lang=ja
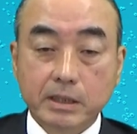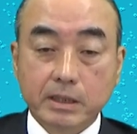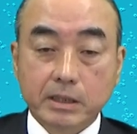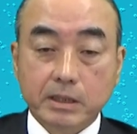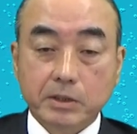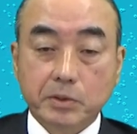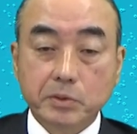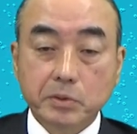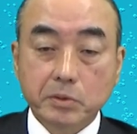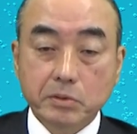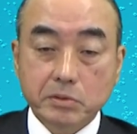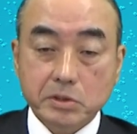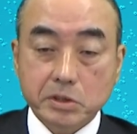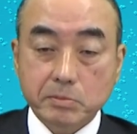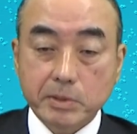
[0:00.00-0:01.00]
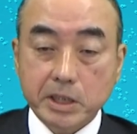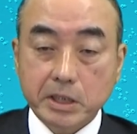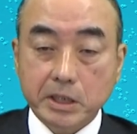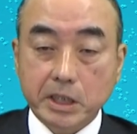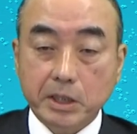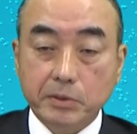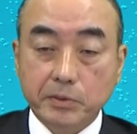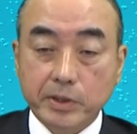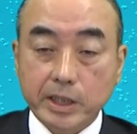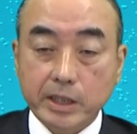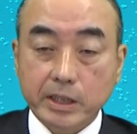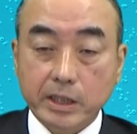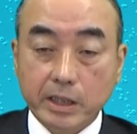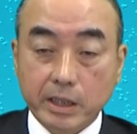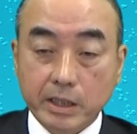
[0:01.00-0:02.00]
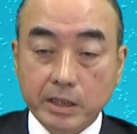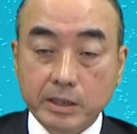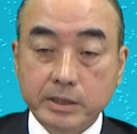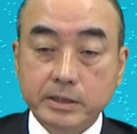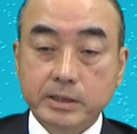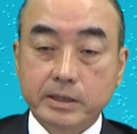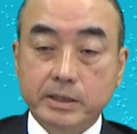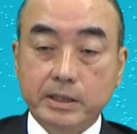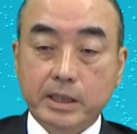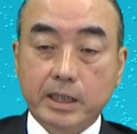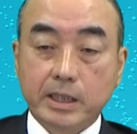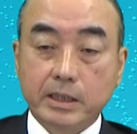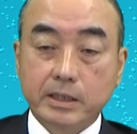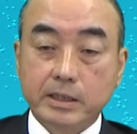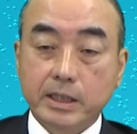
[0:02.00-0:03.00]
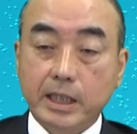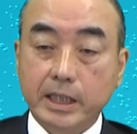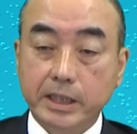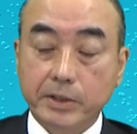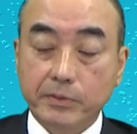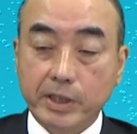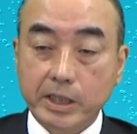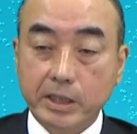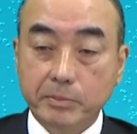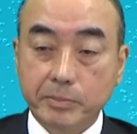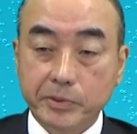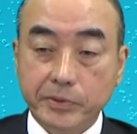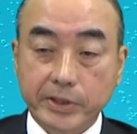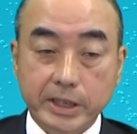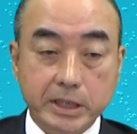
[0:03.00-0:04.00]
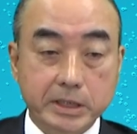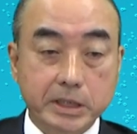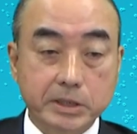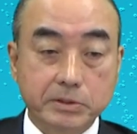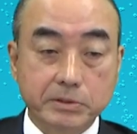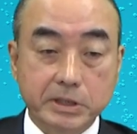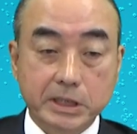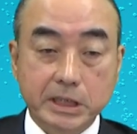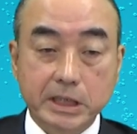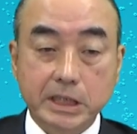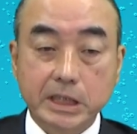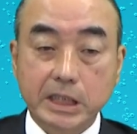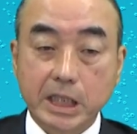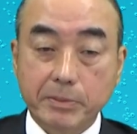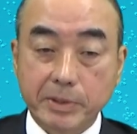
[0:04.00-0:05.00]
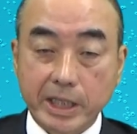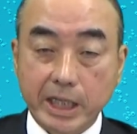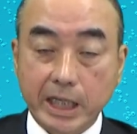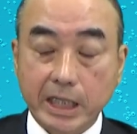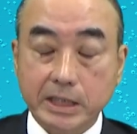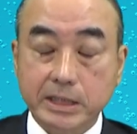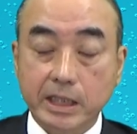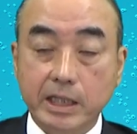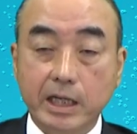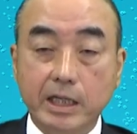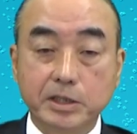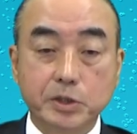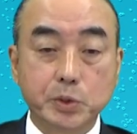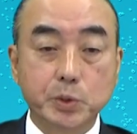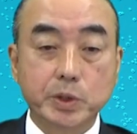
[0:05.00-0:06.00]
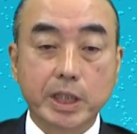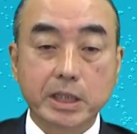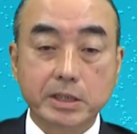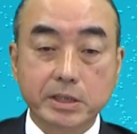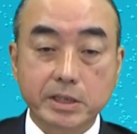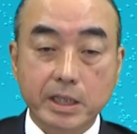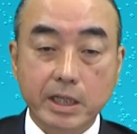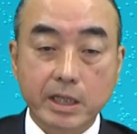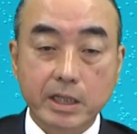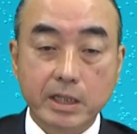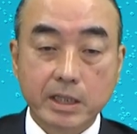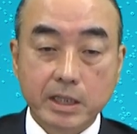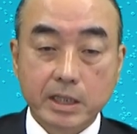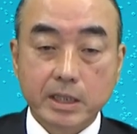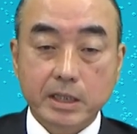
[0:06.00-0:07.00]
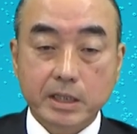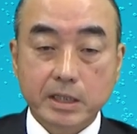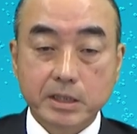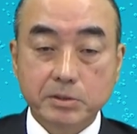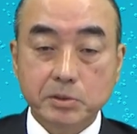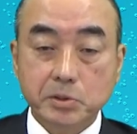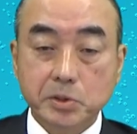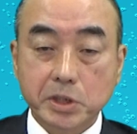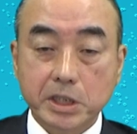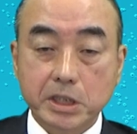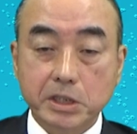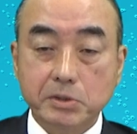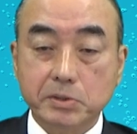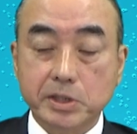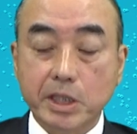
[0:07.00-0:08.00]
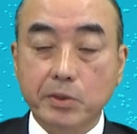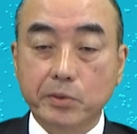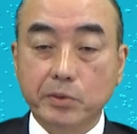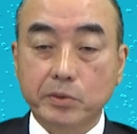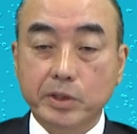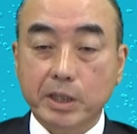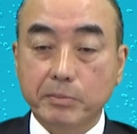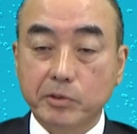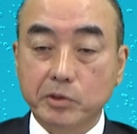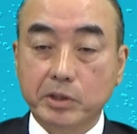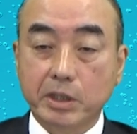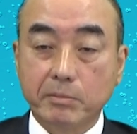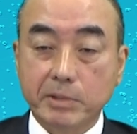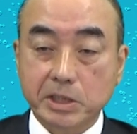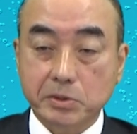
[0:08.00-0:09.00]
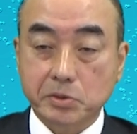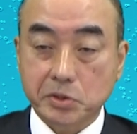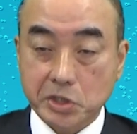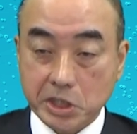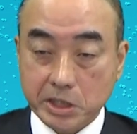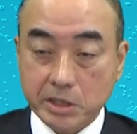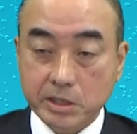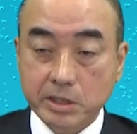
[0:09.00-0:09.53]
この湿り気のおかげで、肌はひび割れせずに滑らかさや柔軟性、傷つきにくさを保っていますし、